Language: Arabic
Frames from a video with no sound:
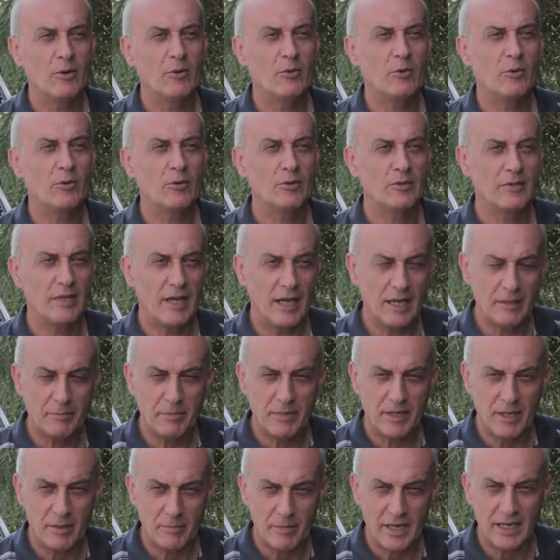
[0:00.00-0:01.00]
وانتقلت
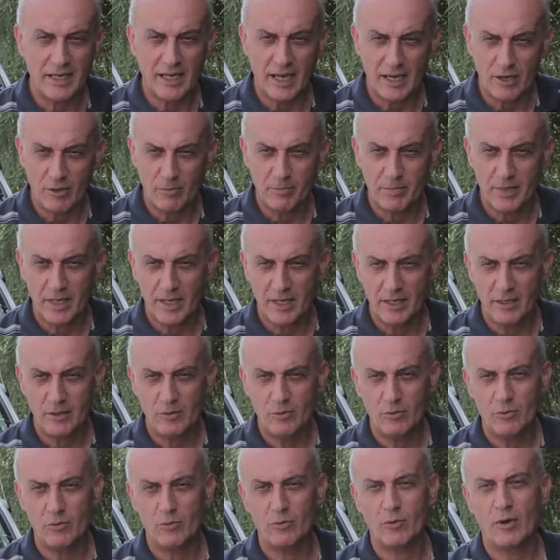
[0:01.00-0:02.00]
من ألمانيا على لبنان
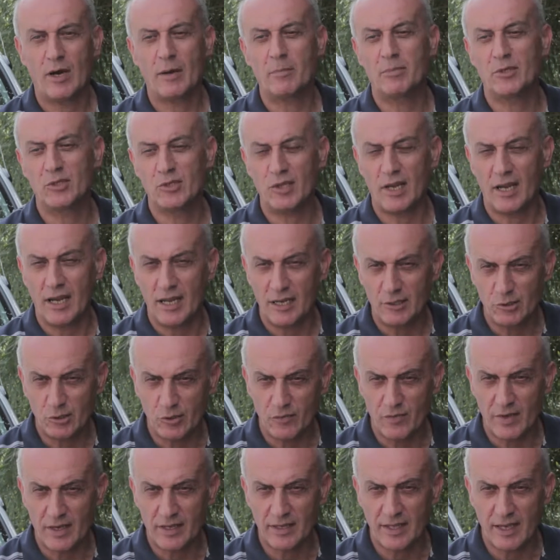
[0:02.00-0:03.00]
وعم بشتغل على
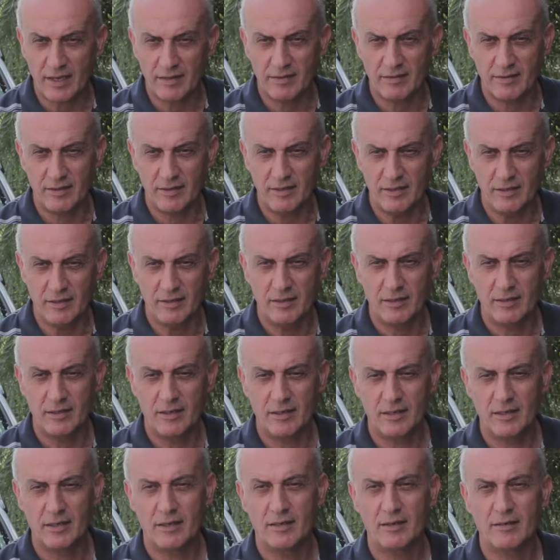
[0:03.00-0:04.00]
شوفير تاكسي
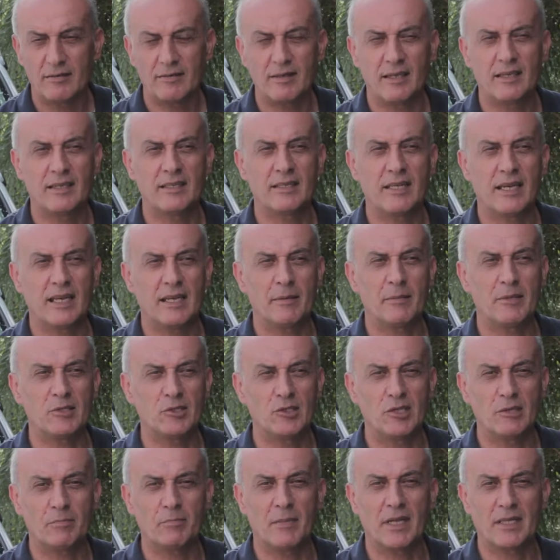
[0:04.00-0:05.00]
صار لي تقريبا
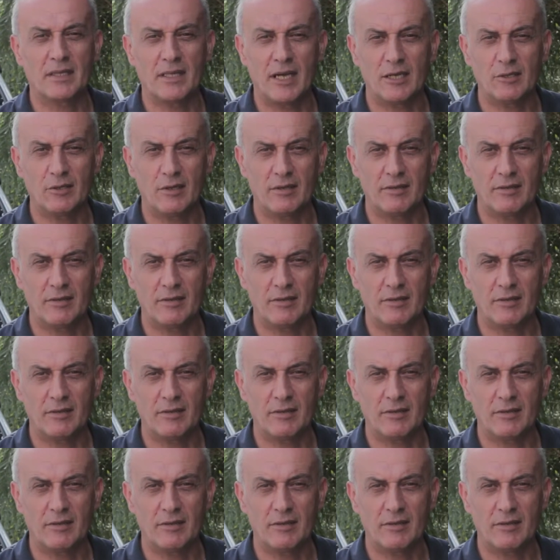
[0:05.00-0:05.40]
شي 18